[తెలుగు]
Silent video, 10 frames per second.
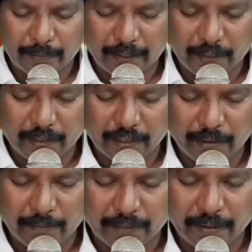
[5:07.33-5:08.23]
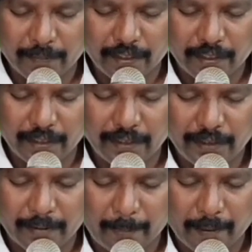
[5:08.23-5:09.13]
మా యొక్క బలము కానీ
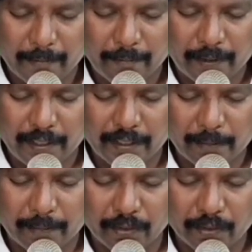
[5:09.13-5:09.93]
మా యొక్క